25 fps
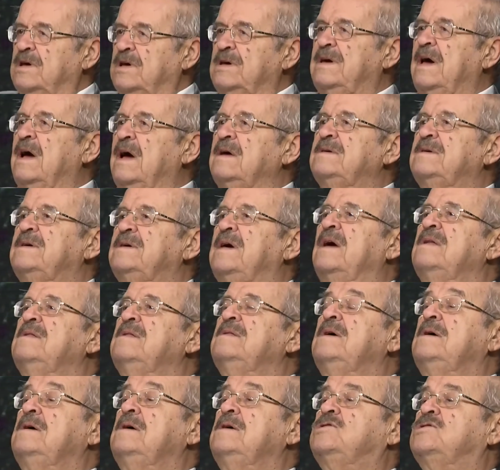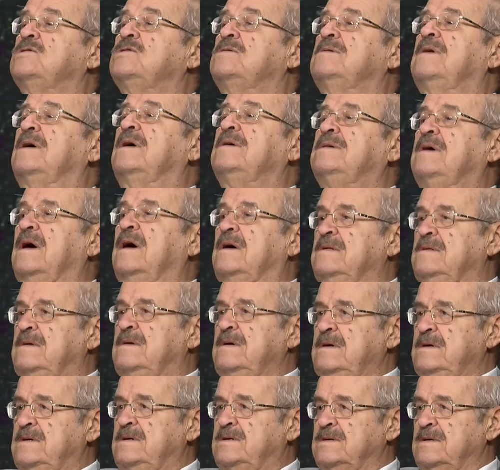Yok, keşke denetlese işte onu söylüyorum.
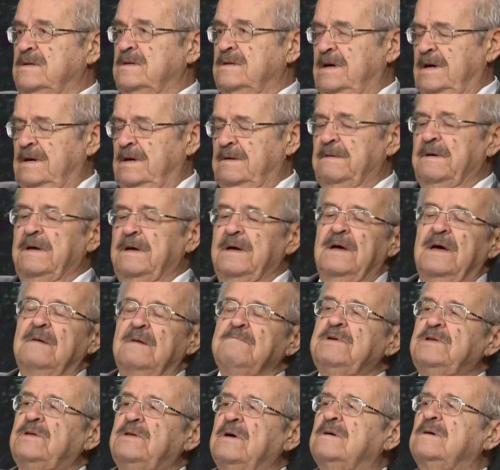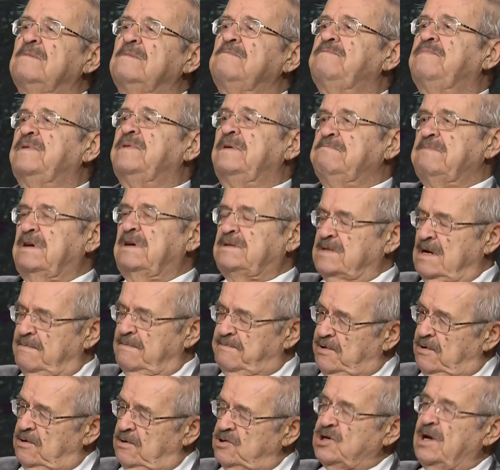Kendi içinde bir takım mesela
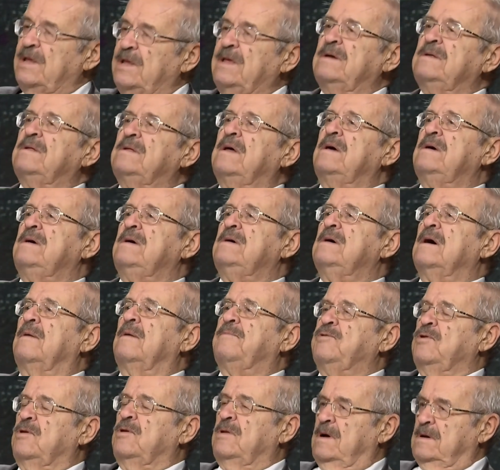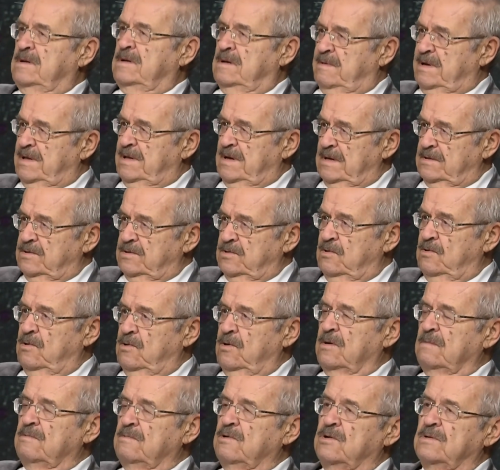projeleri de iyi yapıyorlardı. Ben
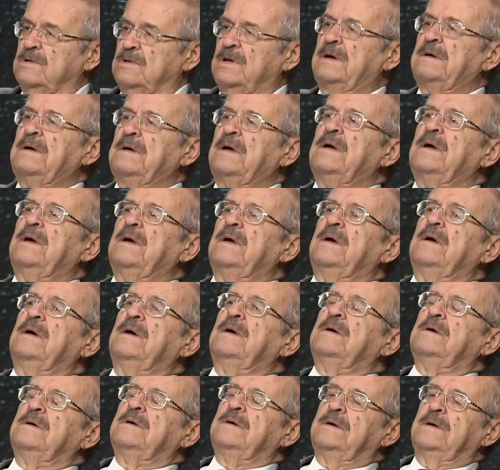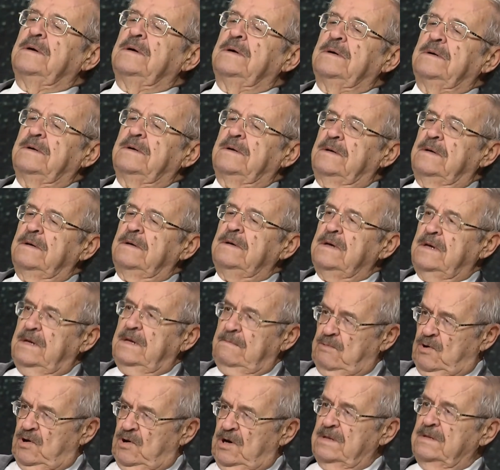hatırlıyorum orada e,
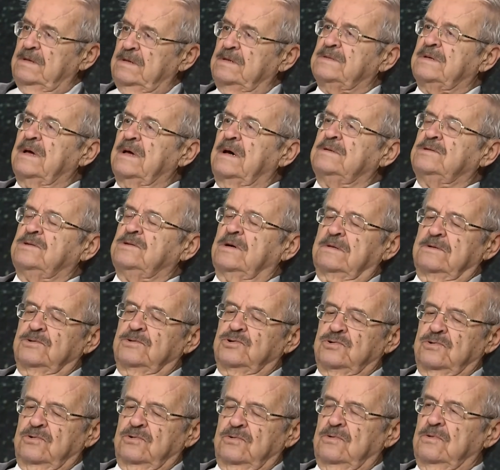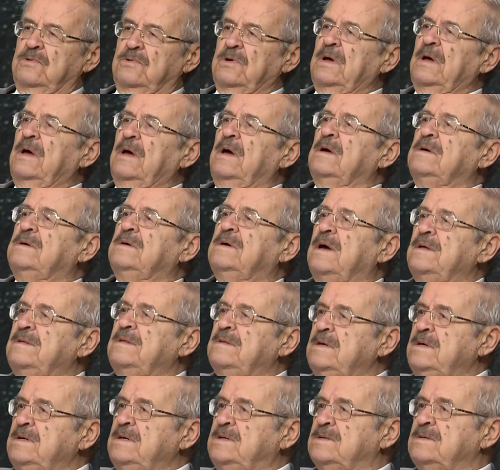iyi mühendisler çalışıyordu.
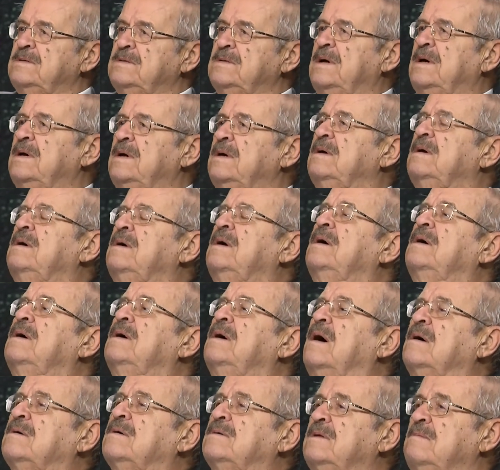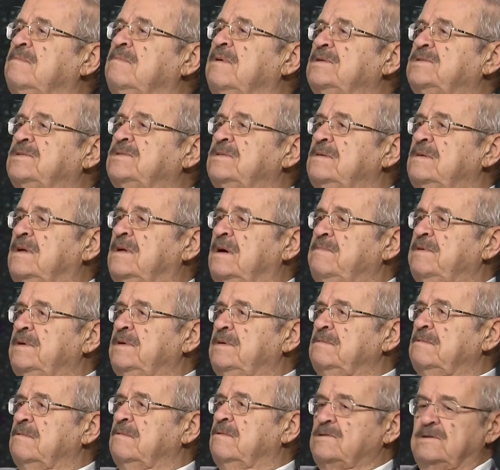Kendi içinde aklı başında
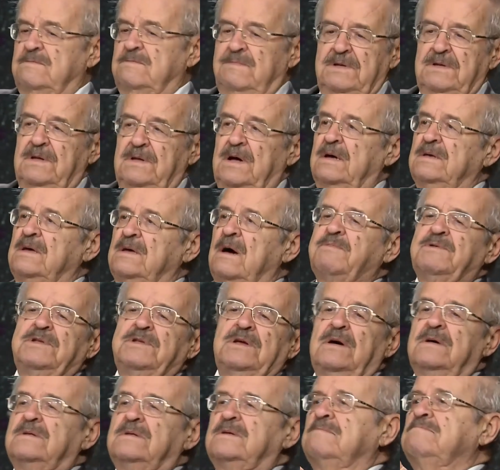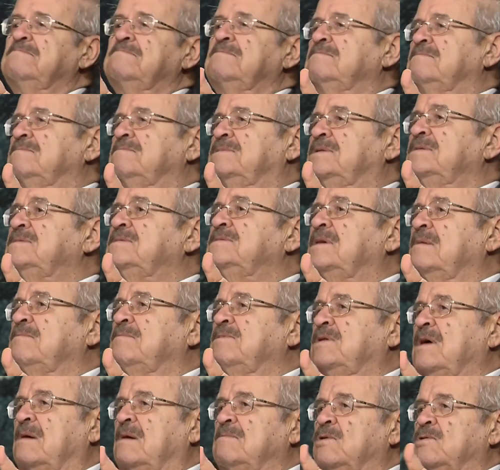bir o zaman daha yapı denetim
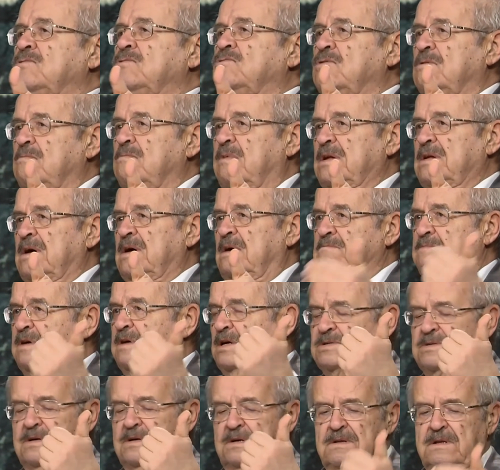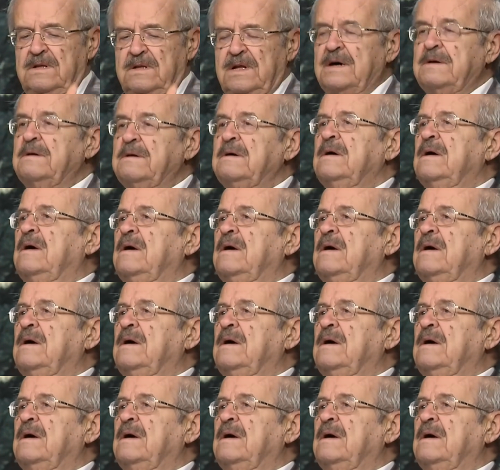sistemi tam oturmadan başladılar.